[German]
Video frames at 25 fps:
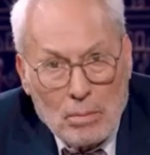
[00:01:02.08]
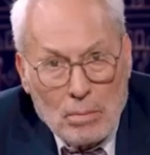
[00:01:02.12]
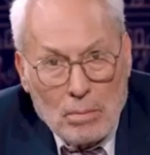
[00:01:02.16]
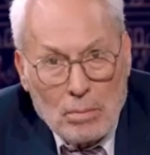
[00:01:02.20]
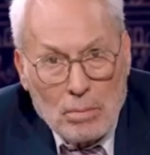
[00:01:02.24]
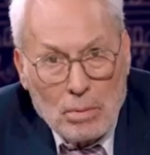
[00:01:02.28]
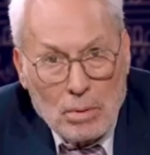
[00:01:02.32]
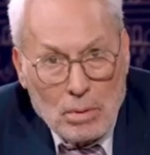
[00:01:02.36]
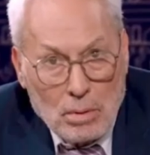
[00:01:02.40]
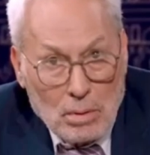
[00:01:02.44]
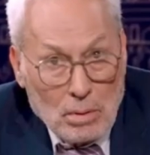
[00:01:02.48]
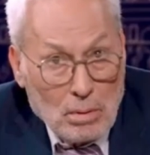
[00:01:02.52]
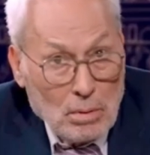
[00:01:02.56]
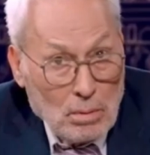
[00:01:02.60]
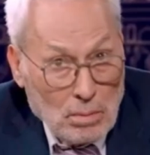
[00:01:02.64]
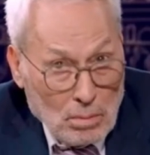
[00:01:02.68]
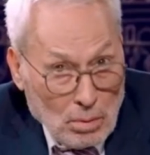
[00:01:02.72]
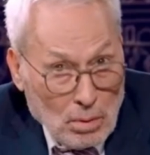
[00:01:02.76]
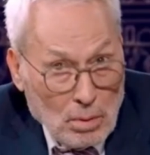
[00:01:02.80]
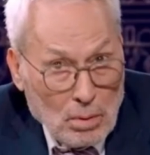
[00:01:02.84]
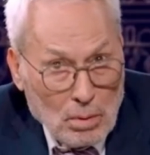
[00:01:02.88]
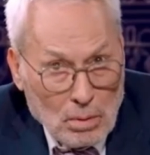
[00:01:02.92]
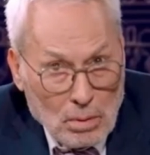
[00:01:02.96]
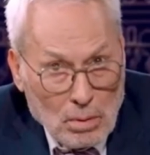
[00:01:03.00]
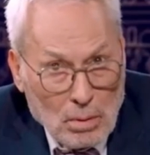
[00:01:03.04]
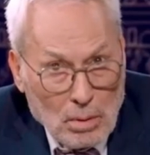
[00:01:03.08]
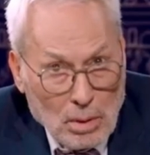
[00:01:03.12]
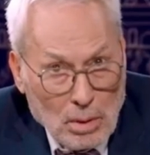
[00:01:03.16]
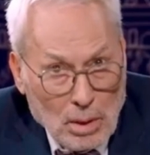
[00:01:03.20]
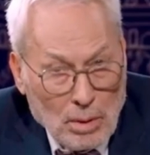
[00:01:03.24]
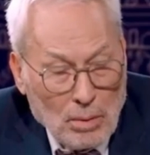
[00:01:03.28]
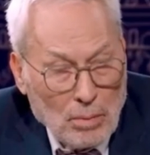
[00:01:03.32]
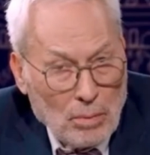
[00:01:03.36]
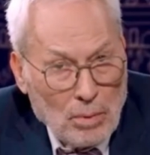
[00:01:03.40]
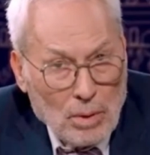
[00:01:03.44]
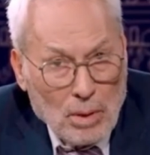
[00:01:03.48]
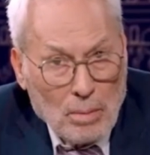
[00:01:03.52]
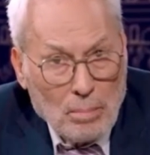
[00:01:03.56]
durch die teuren
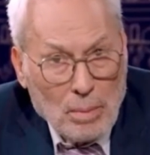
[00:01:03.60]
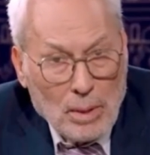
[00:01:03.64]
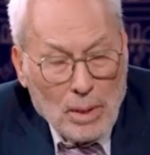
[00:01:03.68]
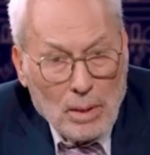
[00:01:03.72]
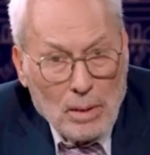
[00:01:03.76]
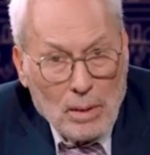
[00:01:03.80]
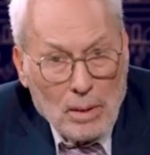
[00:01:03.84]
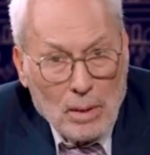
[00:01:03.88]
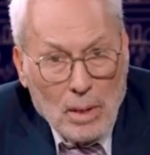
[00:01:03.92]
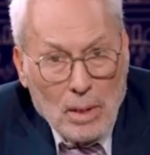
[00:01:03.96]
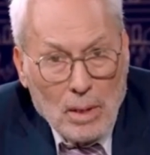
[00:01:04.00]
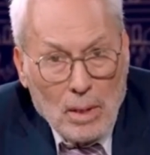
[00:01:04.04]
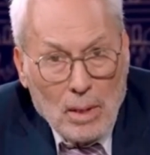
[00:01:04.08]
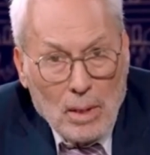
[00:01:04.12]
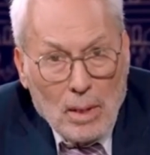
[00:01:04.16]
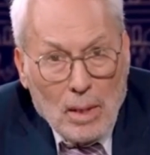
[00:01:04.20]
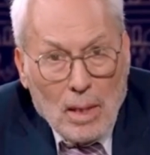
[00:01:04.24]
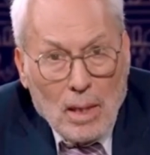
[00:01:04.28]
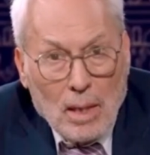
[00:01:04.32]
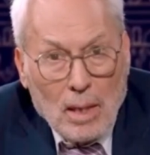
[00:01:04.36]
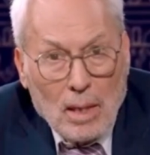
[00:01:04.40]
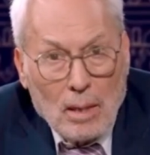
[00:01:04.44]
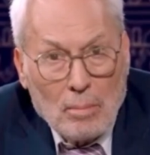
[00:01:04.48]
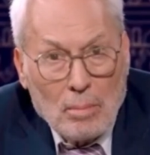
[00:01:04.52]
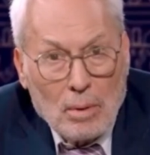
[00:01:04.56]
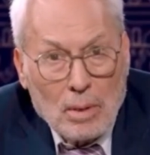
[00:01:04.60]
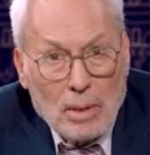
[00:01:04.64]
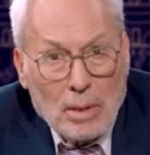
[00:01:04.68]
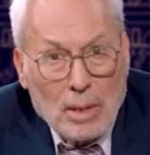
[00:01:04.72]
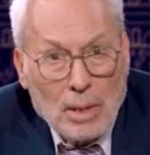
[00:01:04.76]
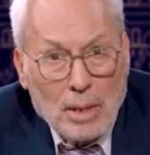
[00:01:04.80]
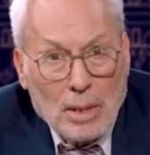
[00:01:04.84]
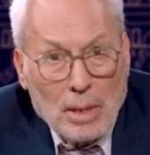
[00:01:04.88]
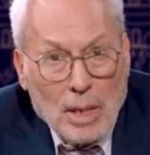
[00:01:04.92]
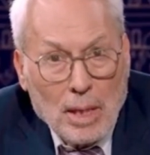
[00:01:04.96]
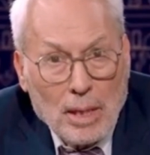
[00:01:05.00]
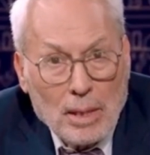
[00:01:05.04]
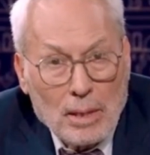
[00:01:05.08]
Erneuerbaren, aber
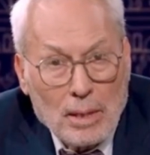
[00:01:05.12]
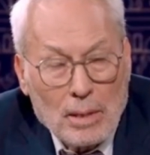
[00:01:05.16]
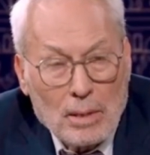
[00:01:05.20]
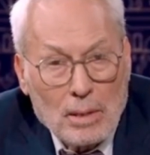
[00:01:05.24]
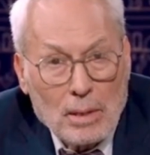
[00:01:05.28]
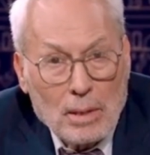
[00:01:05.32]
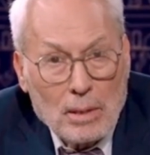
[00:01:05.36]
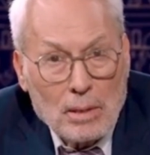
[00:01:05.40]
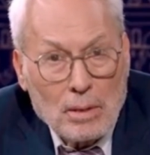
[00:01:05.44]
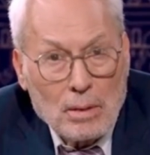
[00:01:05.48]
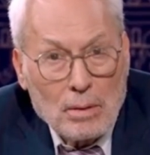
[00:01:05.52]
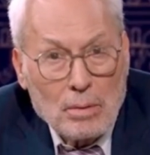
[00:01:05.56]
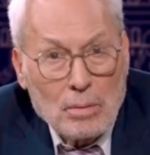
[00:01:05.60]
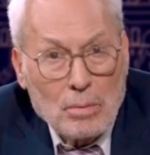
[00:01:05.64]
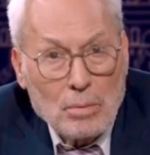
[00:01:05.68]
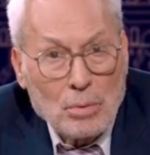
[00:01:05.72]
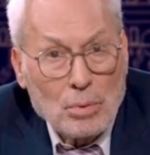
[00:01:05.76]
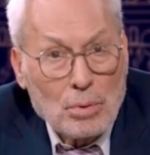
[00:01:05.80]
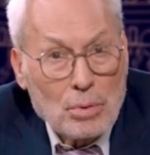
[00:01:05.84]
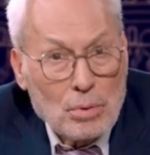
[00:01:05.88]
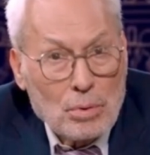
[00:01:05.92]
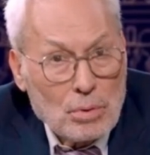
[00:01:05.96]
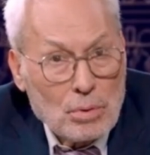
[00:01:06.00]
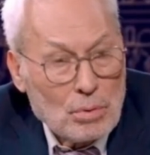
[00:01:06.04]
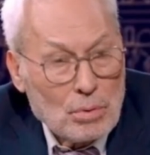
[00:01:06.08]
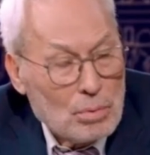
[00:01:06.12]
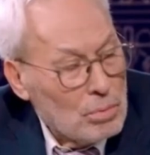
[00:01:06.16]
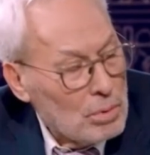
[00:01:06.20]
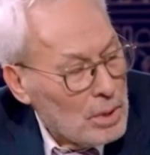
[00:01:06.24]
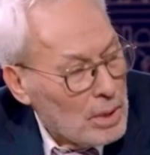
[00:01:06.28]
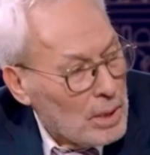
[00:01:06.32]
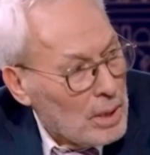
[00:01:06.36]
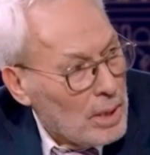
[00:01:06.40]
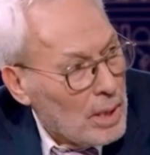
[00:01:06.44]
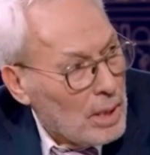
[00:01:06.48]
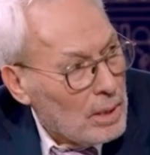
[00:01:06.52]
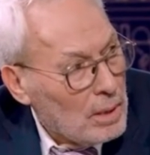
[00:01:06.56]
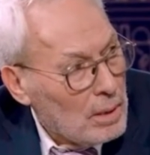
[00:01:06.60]
den gleichzeitigen Rückzug
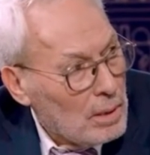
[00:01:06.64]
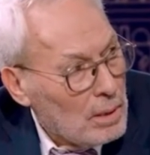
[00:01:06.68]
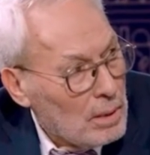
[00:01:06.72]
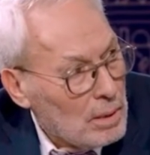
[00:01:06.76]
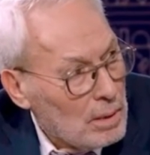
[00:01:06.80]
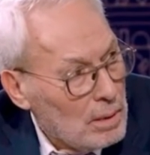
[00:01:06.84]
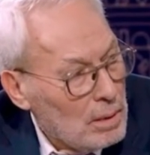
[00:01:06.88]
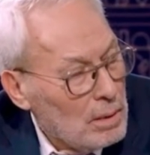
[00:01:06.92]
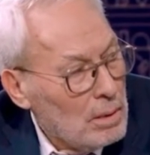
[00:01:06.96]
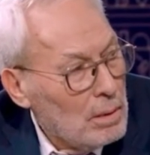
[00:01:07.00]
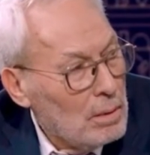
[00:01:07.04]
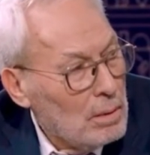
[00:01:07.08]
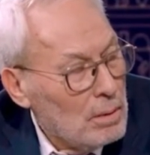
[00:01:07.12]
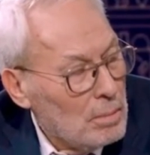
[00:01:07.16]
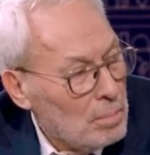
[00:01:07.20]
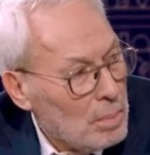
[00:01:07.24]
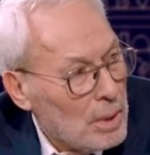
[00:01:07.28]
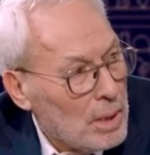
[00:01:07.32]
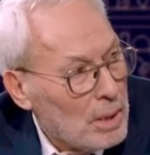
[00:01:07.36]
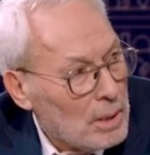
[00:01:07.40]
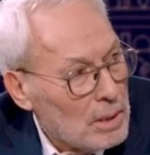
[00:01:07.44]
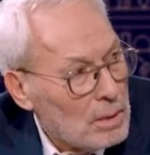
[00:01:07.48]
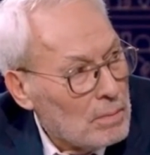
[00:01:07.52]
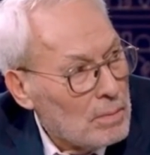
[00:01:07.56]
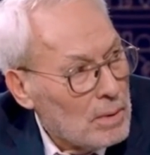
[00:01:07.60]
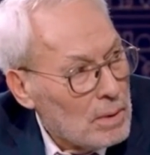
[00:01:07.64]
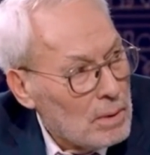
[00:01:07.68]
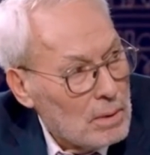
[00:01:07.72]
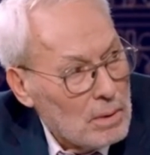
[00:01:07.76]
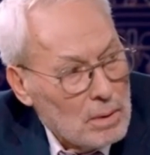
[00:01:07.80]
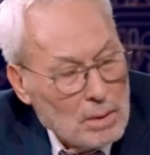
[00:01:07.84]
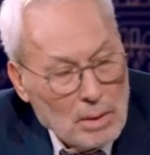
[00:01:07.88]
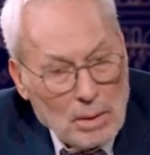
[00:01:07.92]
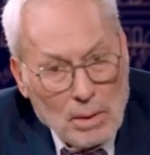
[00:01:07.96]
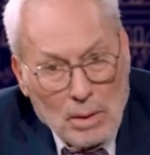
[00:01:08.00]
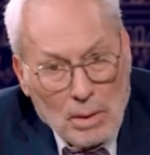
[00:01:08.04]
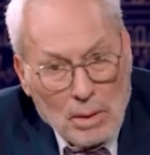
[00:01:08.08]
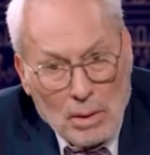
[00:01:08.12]
der Kernenergie, die die
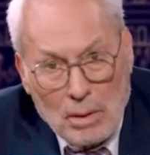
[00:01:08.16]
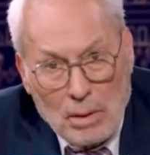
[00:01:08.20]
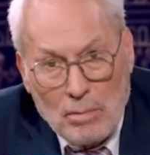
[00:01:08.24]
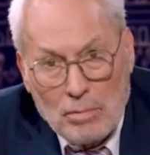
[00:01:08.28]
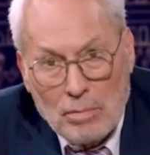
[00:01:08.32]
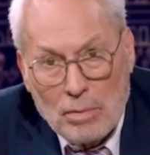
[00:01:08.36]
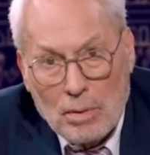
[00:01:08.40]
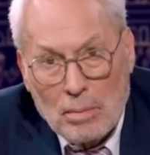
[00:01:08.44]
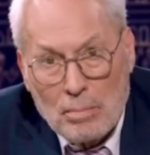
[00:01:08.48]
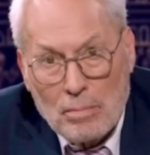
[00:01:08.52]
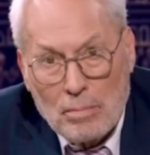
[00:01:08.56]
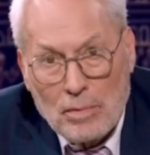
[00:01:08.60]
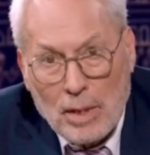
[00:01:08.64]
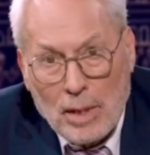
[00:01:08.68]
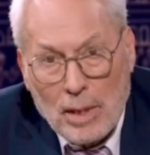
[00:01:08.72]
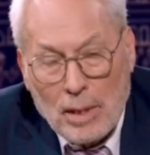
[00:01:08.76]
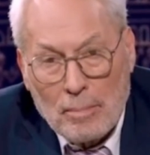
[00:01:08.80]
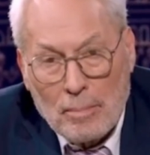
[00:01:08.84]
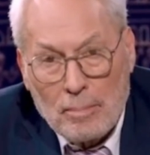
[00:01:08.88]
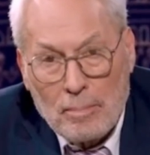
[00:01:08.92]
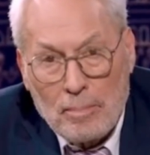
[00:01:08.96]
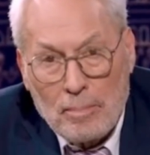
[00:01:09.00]
preiswerteste Energieform war.